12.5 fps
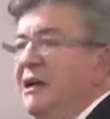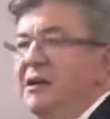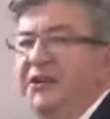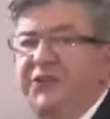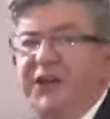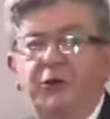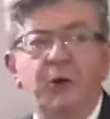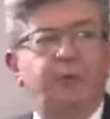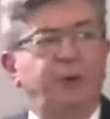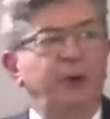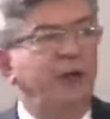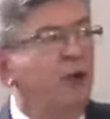c'est
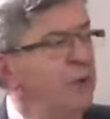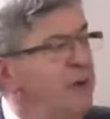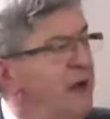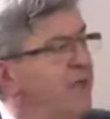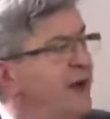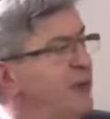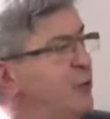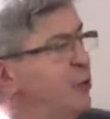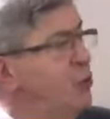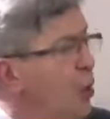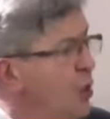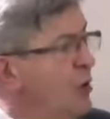depuis
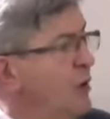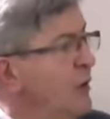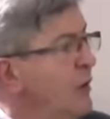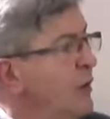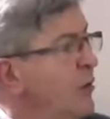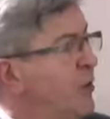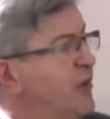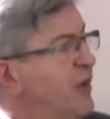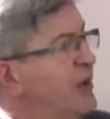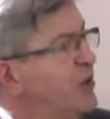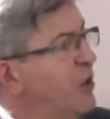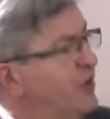2022 que
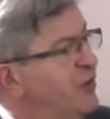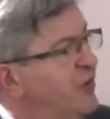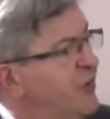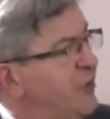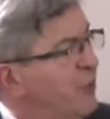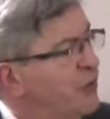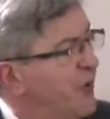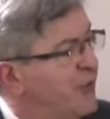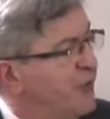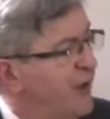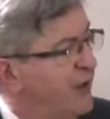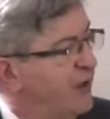cette transition s'est
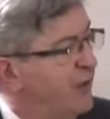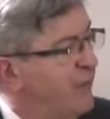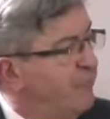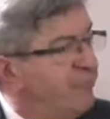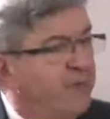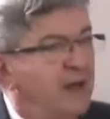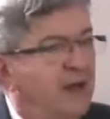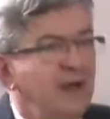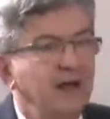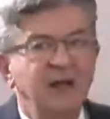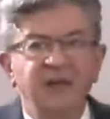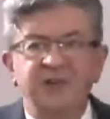faite.
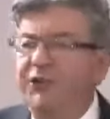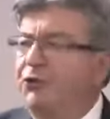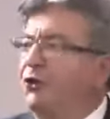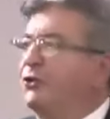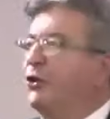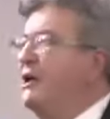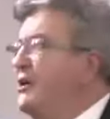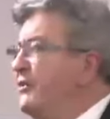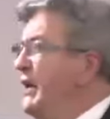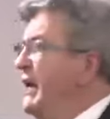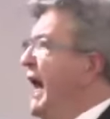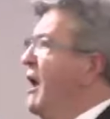Si ce sont les
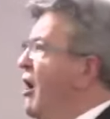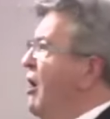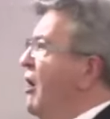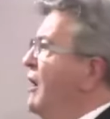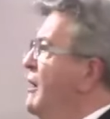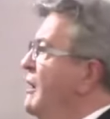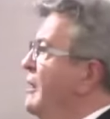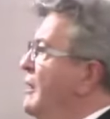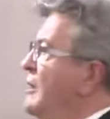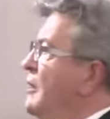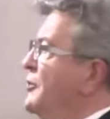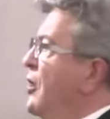villes, alors,
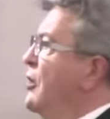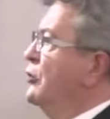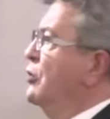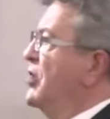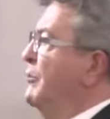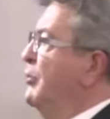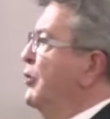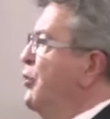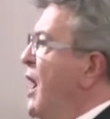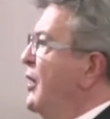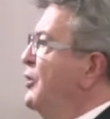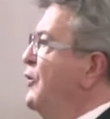sans que j'ai
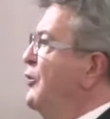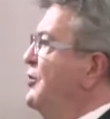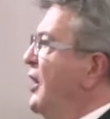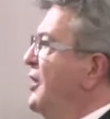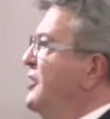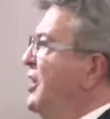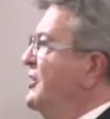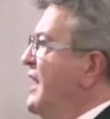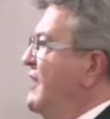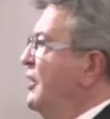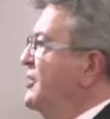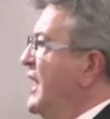besoin de vous en dire
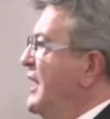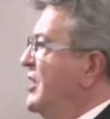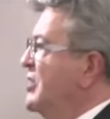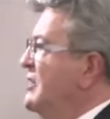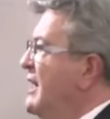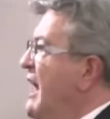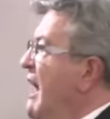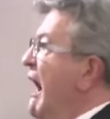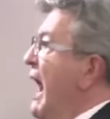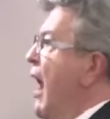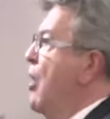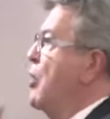davantage,
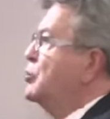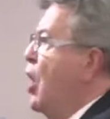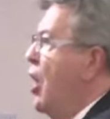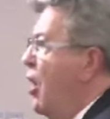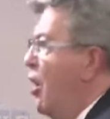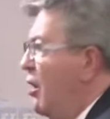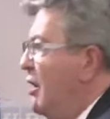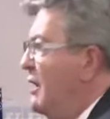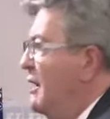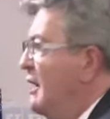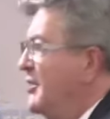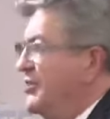là encore,
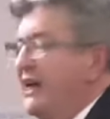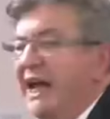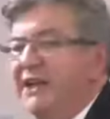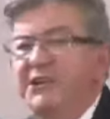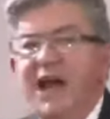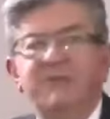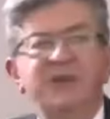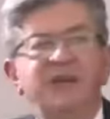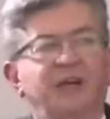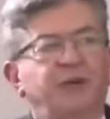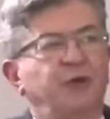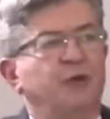si la
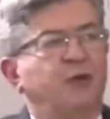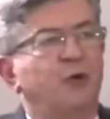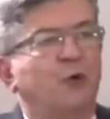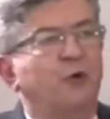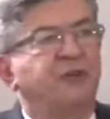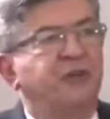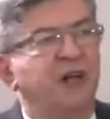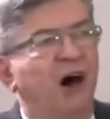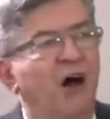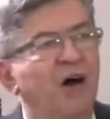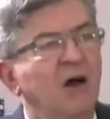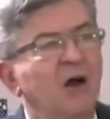dynamique est sur ce
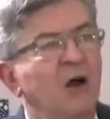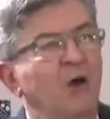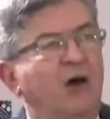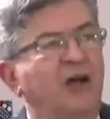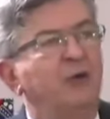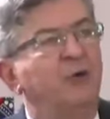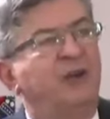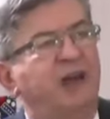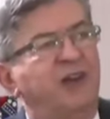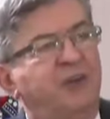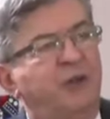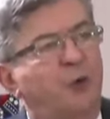continent, le
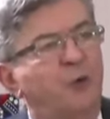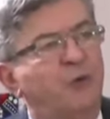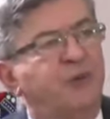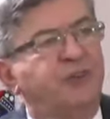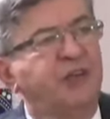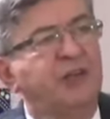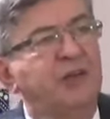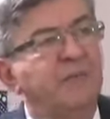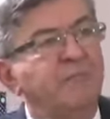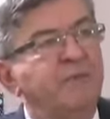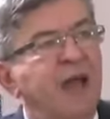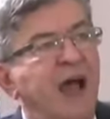résultat s'y trouve aussi,
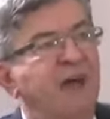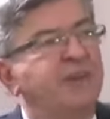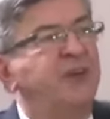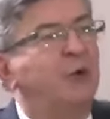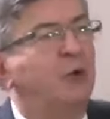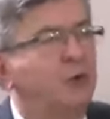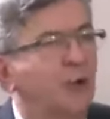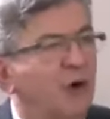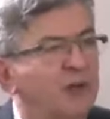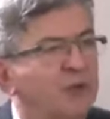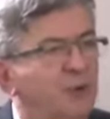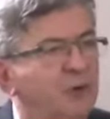ainsi que son
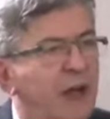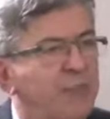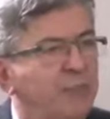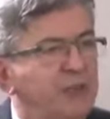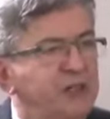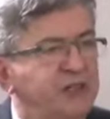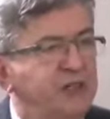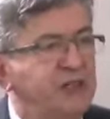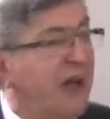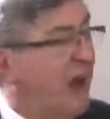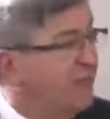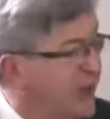résultat
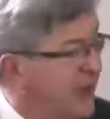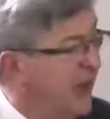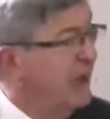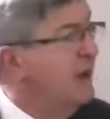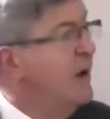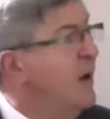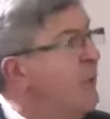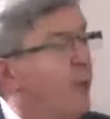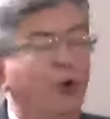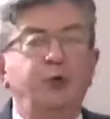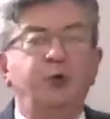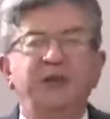politique. La ville
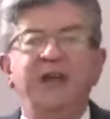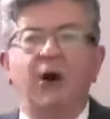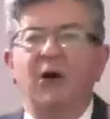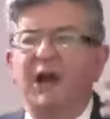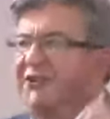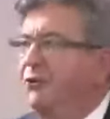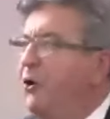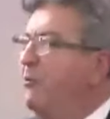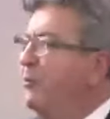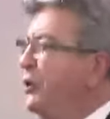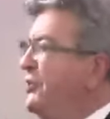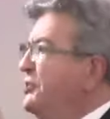produit des relations
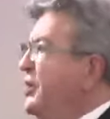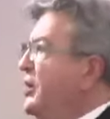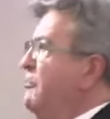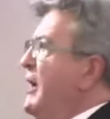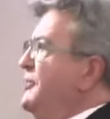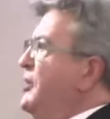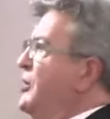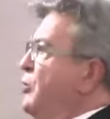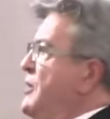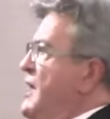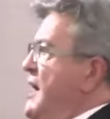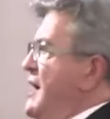politiques
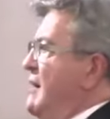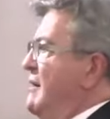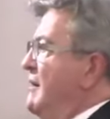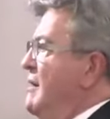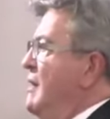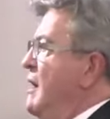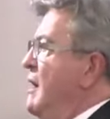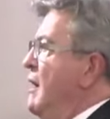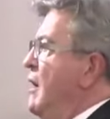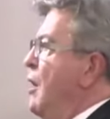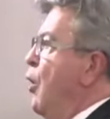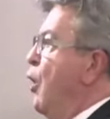particulières.
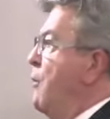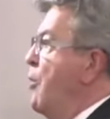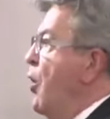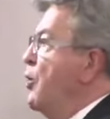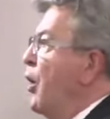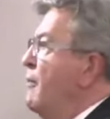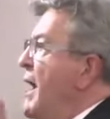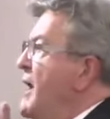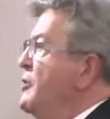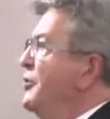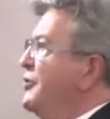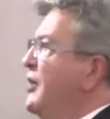Le mot
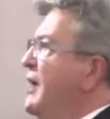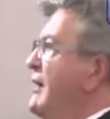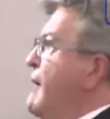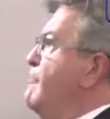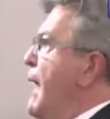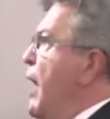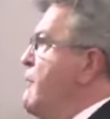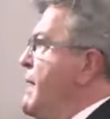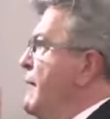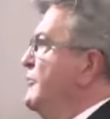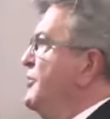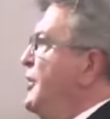urbanus n'est pas le
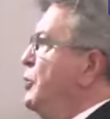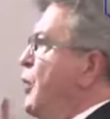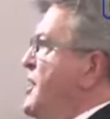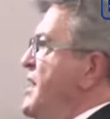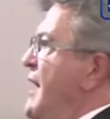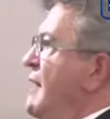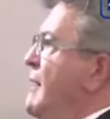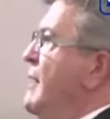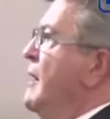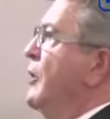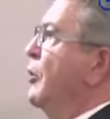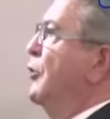même citoyen
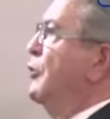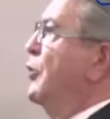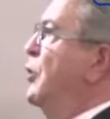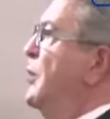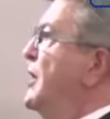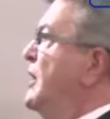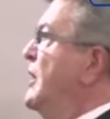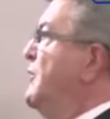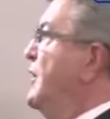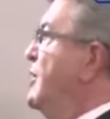que celui qui vit